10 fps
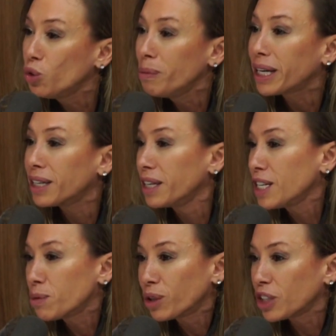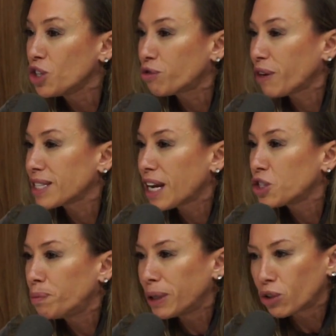o mecanismo que a gente fez Sim. lá
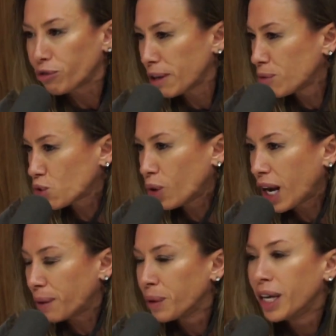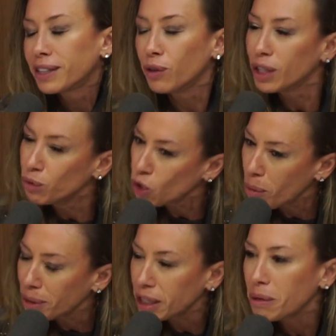de hipertrofia muscular. Então não
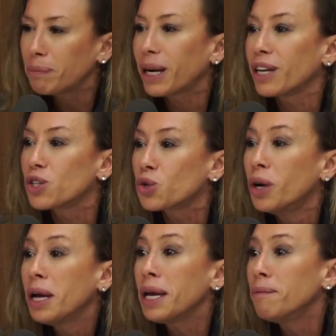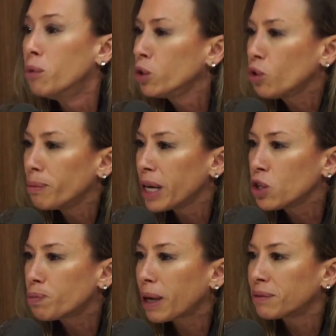tomem também para isso. E muito
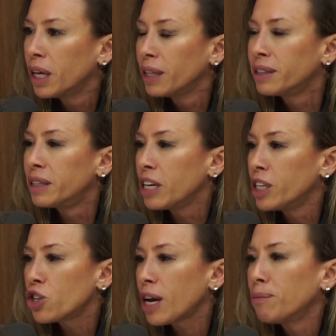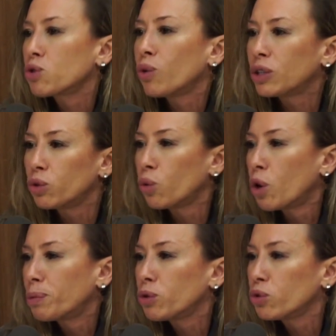menos para deixar a musculatura, o
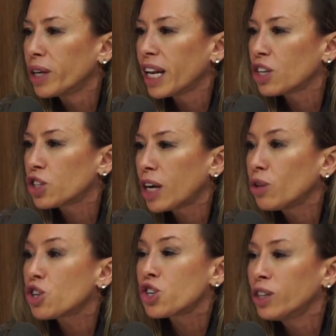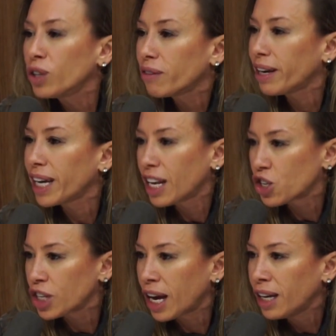corpo todo relaxado, achando que vai
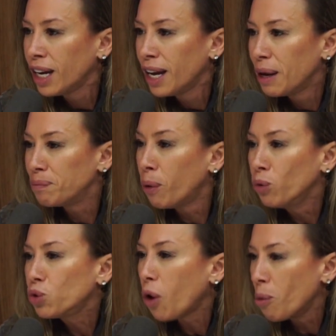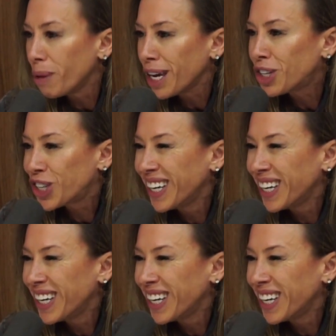relaxar pontualmente